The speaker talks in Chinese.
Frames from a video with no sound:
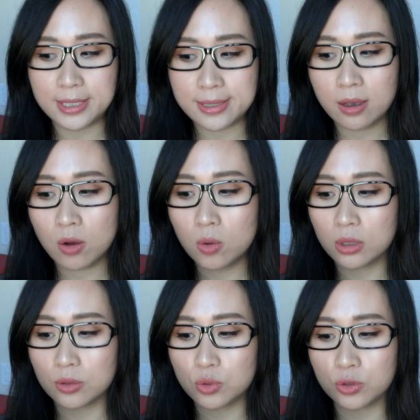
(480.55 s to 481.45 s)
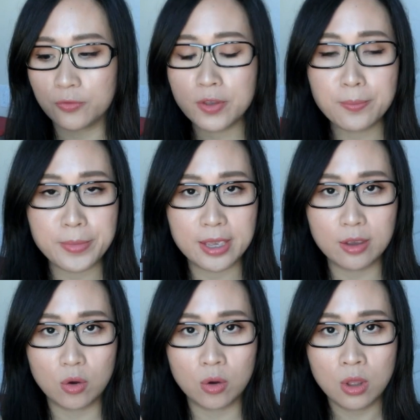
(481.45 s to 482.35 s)
先后呢就是分
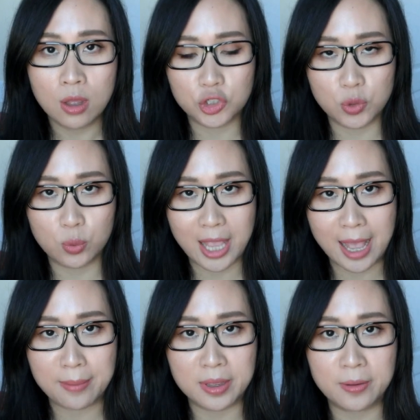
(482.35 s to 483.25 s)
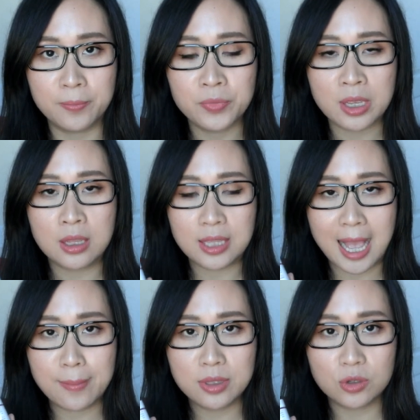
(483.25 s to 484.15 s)
别有使用它们，
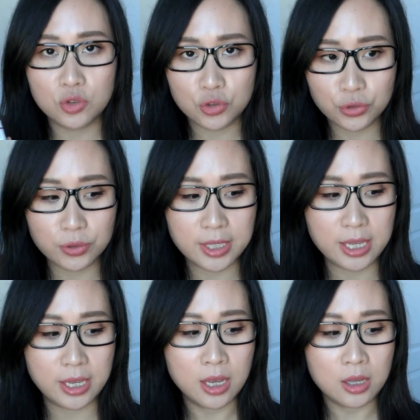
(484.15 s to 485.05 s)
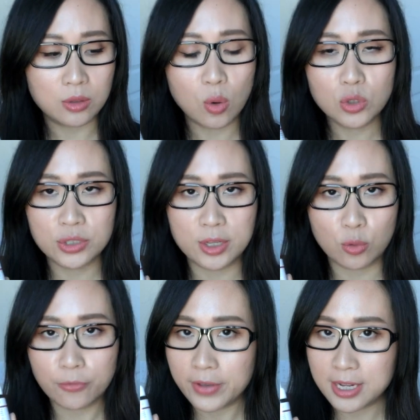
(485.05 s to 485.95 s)
它们的质地都是那
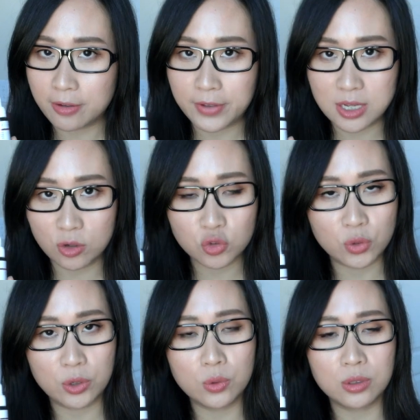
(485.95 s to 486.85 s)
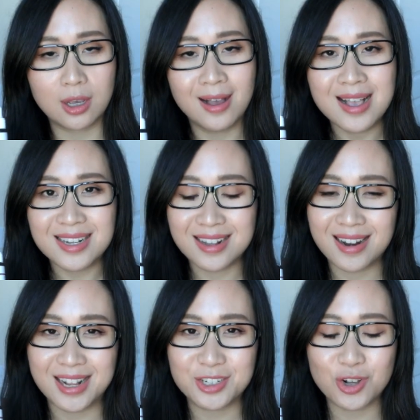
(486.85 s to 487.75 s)
种非常水润的，
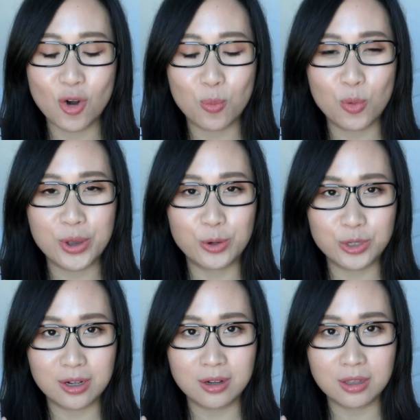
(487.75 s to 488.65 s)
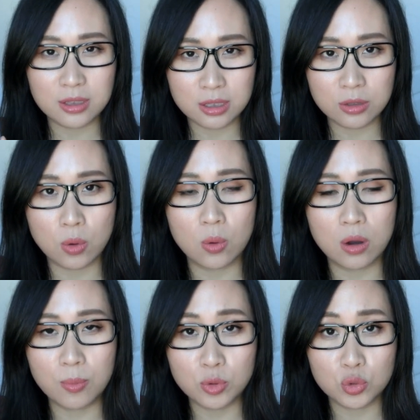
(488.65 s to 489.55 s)
上脸之后不会有任何的刺痛
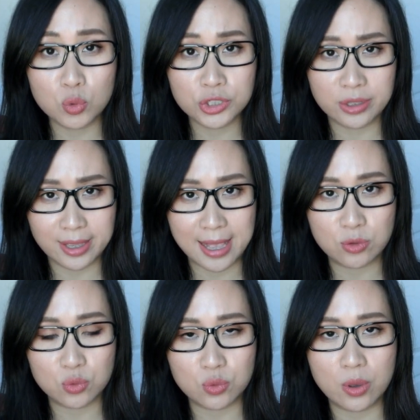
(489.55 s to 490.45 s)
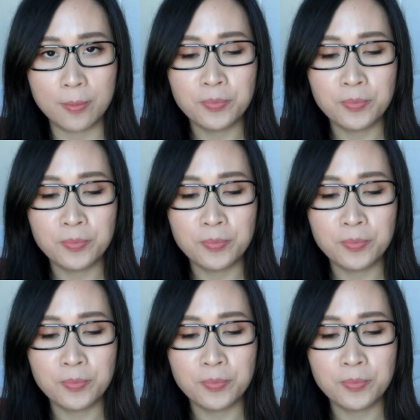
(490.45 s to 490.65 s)
和不舒适的感觉。